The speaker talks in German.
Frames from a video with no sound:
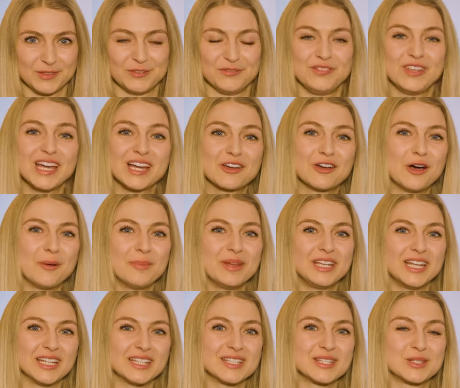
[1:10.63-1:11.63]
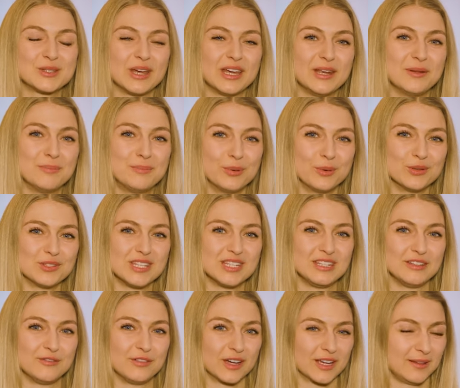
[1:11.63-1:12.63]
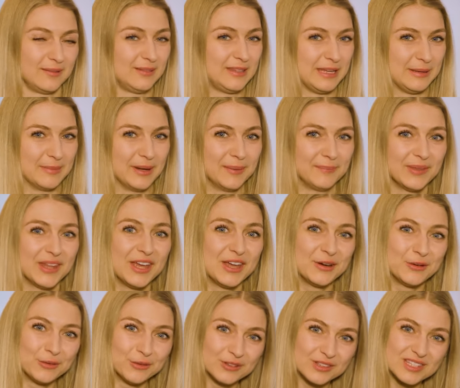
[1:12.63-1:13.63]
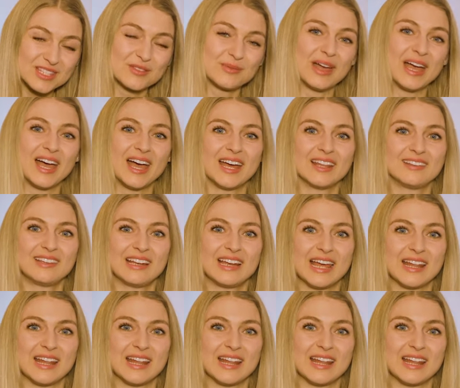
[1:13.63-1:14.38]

Wir kommen jetzt zu einem positiveren Thema. Und zwar hat der